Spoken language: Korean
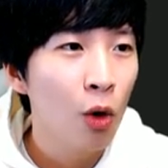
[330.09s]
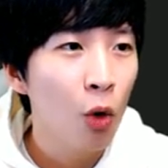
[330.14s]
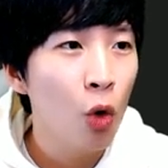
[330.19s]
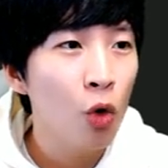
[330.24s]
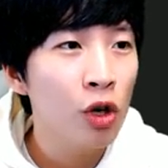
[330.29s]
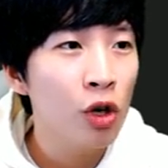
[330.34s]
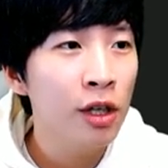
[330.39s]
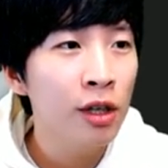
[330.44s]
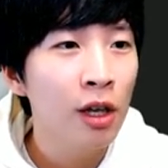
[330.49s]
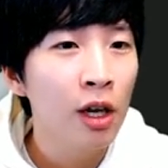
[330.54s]

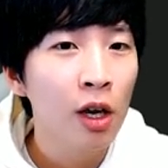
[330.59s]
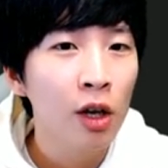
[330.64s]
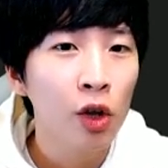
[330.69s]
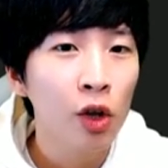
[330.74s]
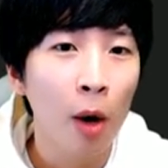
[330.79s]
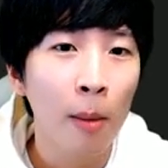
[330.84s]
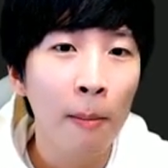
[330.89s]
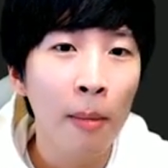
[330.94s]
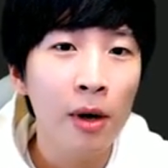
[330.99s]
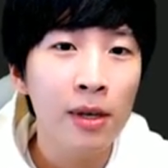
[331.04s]
혹은
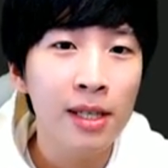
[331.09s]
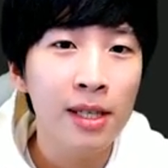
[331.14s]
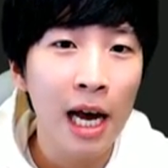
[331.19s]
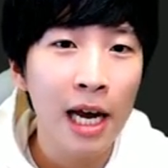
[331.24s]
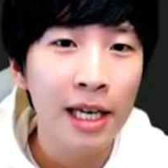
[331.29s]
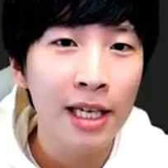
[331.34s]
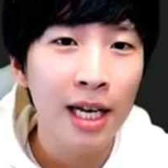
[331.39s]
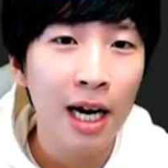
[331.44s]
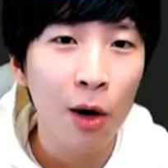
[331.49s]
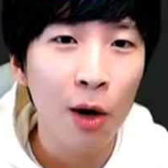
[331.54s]
넘버
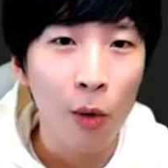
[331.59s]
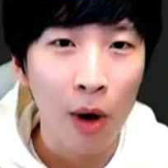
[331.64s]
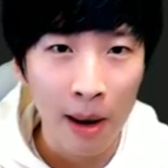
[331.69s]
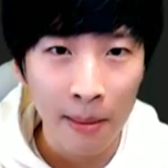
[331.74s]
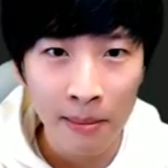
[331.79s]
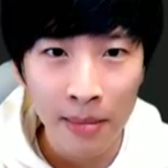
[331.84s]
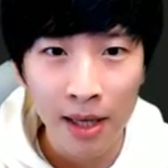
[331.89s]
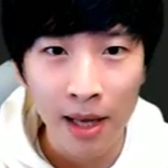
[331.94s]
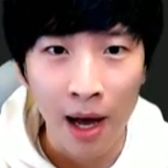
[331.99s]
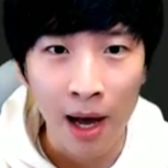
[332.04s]
사인이라고
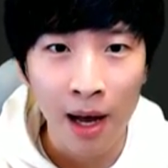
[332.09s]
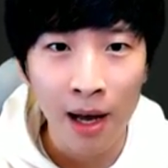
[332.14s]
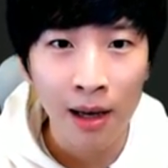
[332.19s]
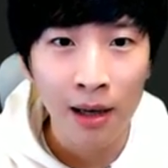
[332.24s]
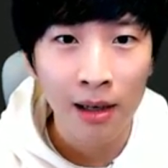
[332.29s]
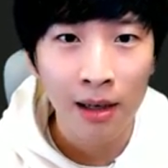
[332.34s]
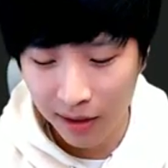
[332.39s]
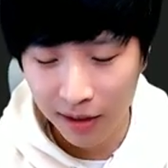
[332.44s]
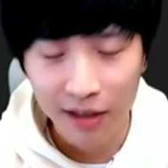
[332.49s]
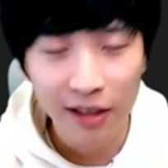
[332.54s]

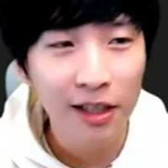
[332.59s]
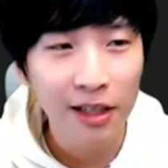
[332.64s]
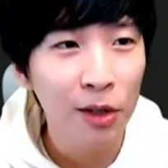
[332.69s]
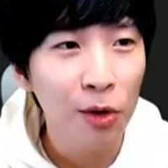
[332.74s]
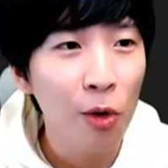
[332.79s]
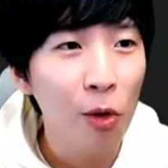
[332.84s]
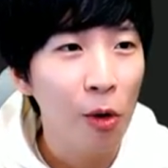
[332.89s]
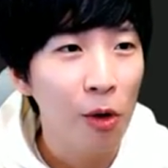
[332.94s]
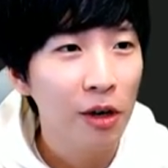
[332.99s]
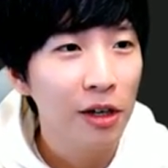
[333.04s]
합니다
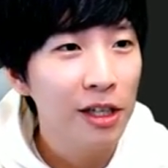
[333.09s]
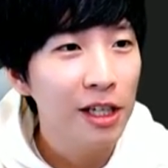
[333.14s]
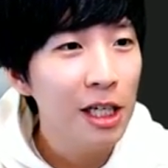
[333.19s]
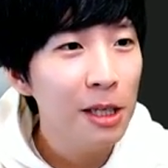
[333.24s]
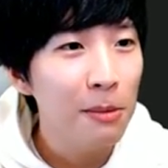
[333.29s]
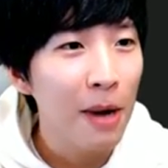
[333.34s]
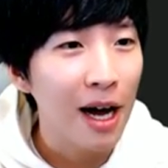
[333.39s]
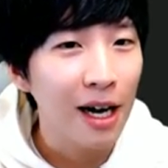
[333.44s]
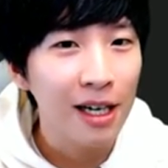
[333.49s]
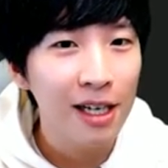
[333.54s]
그리고
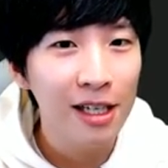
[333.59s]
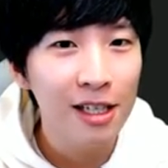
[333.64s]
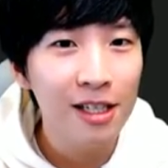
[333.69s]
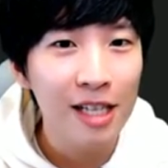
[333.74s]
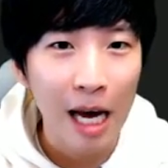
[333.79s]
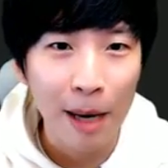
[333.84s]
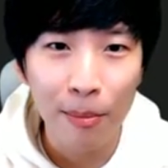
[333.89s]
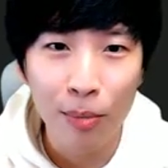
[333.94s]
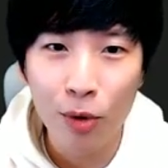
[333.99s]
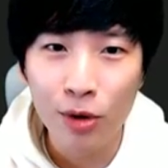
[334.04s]
이
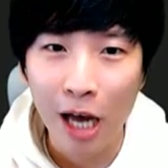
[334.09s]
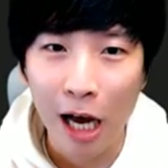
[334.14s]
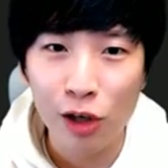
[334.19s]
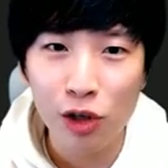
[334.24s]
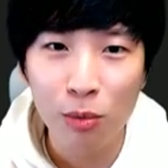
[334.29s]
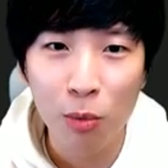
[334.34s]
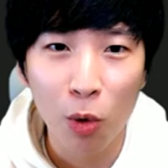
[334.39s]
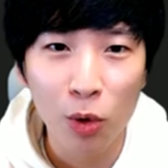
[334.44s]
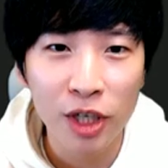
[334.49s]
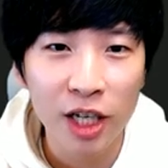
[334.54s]
마크는 앞으로
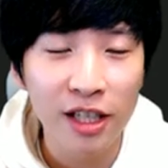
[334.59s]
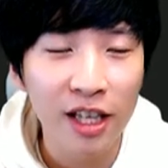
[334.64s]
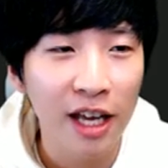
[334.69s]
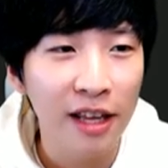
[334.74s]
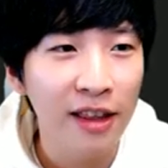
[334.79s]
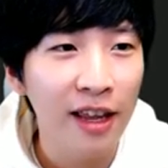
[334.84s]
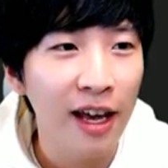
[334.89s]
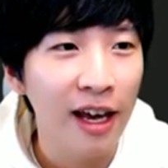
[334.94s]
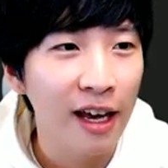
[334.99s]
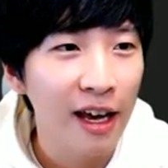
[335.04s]
자주 보실
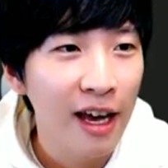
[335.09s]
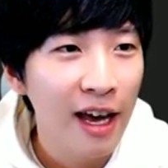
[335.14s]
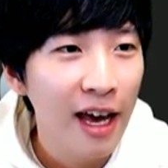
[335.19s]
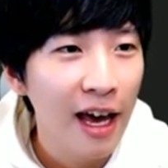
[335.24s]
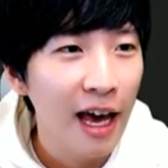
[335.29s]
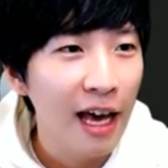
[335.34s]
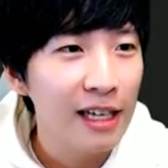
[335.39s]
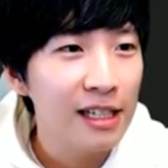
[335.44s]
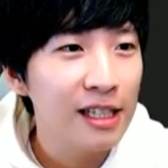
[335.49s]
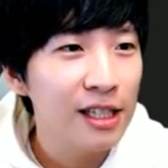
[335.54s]
텐데
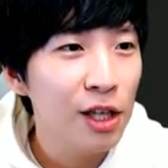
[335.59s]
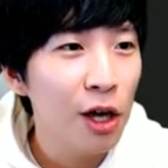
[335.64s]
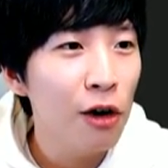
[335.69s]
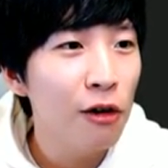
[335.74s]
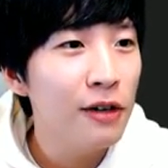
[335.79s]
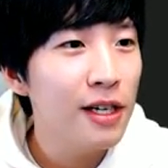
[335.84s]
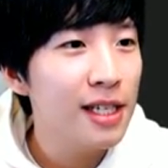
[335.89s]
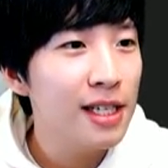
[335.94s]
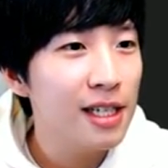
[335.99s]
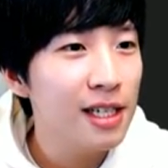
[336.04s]

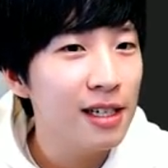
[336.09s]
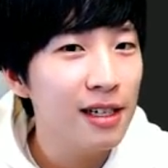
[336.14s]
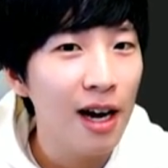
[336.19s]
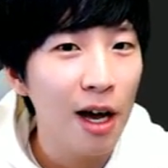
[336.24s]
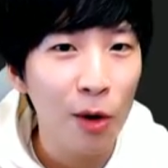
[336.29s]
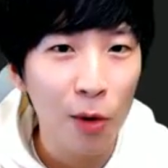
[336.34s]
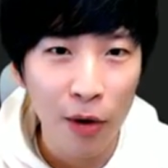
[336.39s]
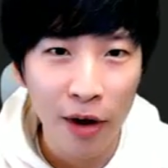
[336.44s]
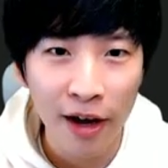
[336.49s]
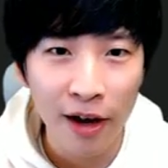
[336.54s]

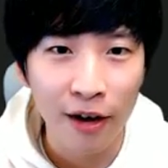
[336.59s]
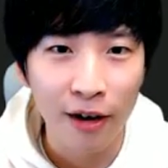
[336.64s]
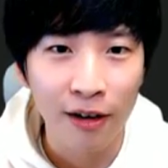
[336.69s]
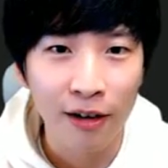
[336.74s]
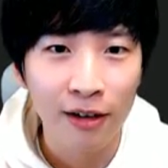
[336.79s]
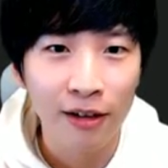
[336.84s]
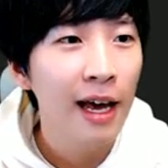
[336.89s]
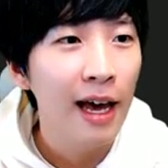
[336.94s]
에스터리스크라고 해요